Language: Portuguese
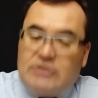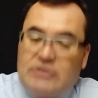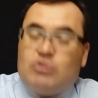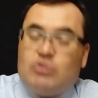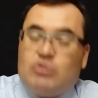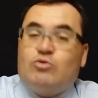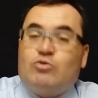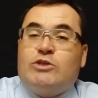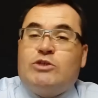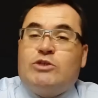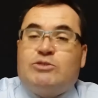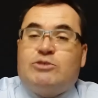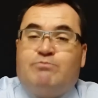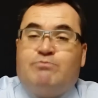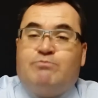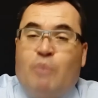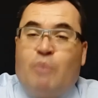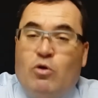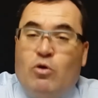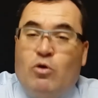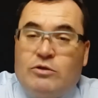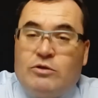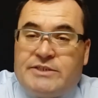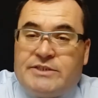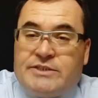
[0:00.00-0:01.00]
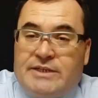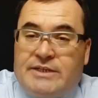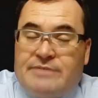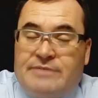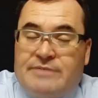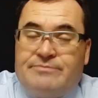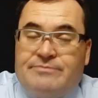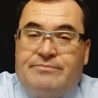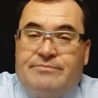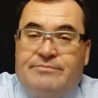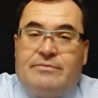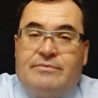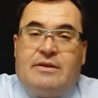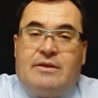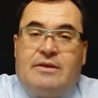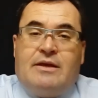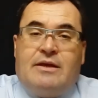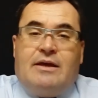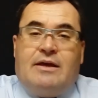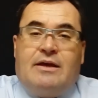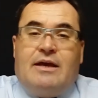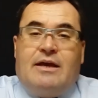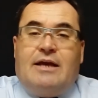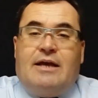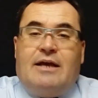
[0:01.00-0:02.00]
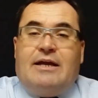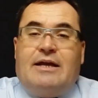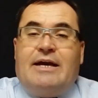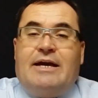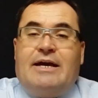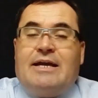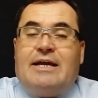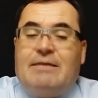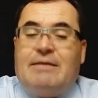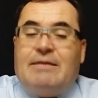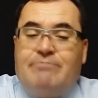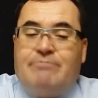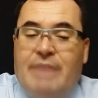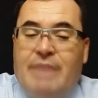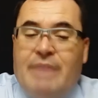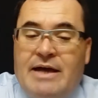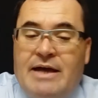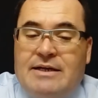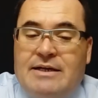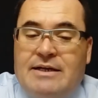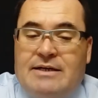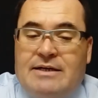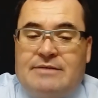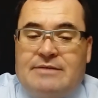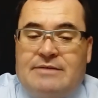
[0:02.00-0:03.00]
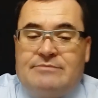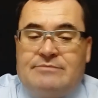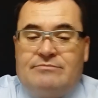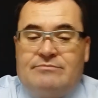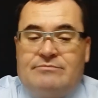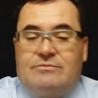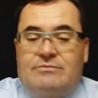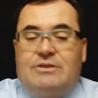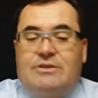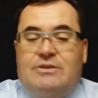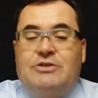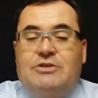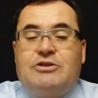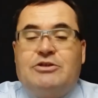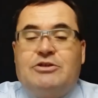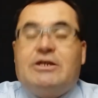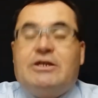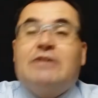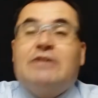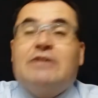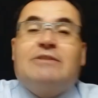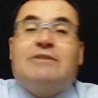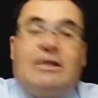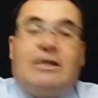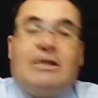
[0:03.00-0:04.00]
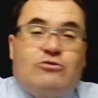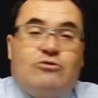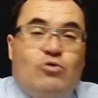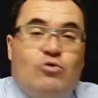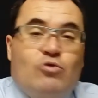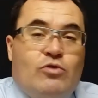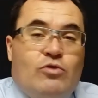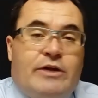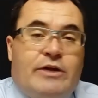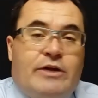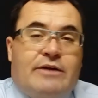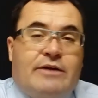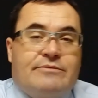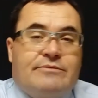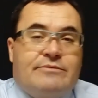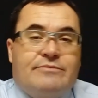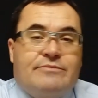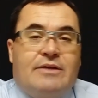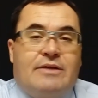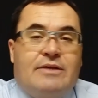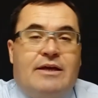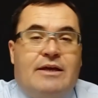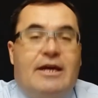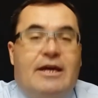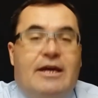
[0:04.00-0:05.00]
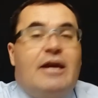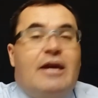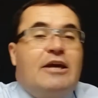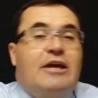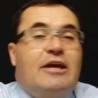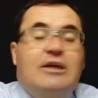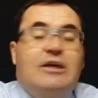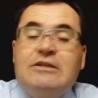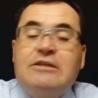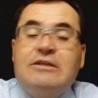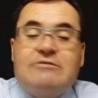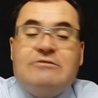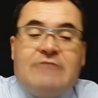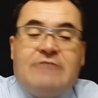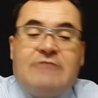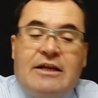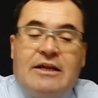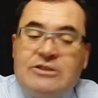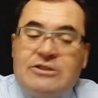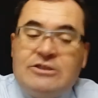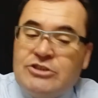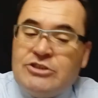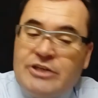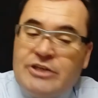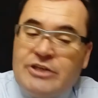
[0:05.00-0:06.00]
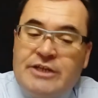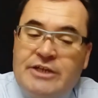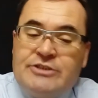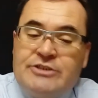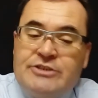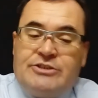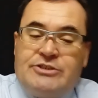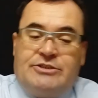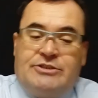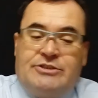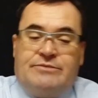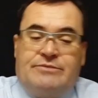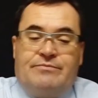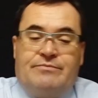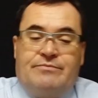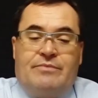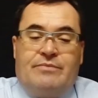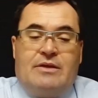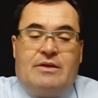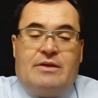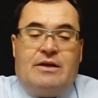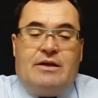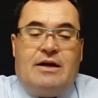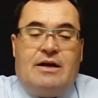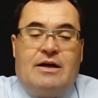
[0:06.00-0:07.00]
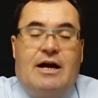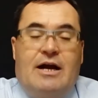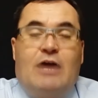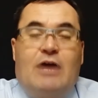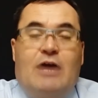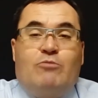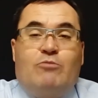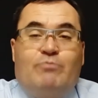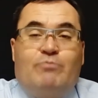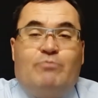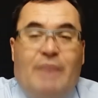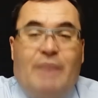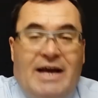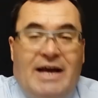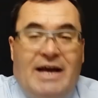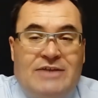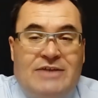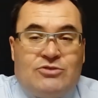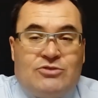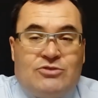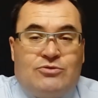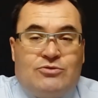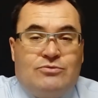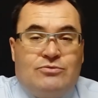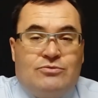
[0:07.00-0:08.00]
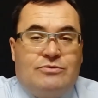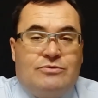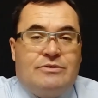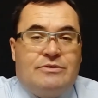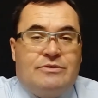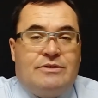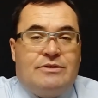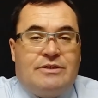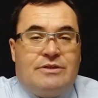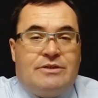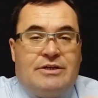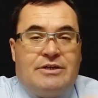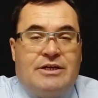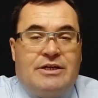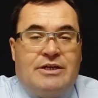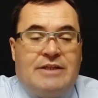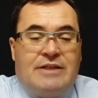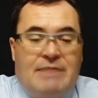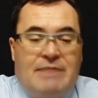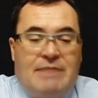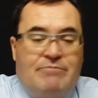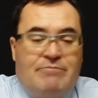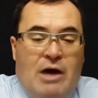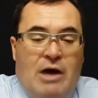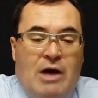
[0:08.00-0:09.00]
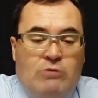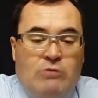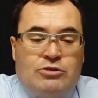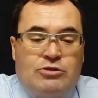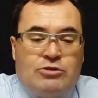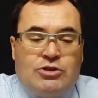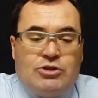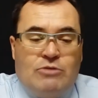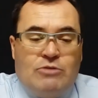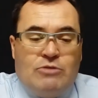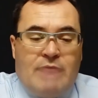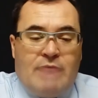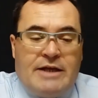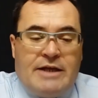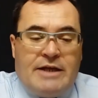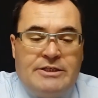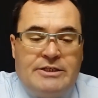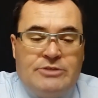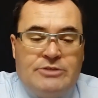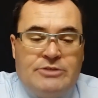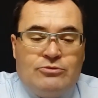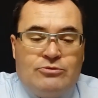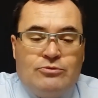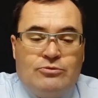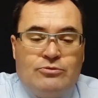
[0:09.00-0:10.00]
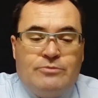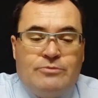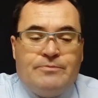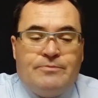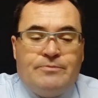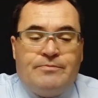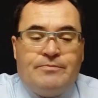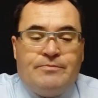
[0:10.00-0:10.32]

sua esposa. Ela era bela, encantadora e inteligente, ao passo que Nabal, seu marido,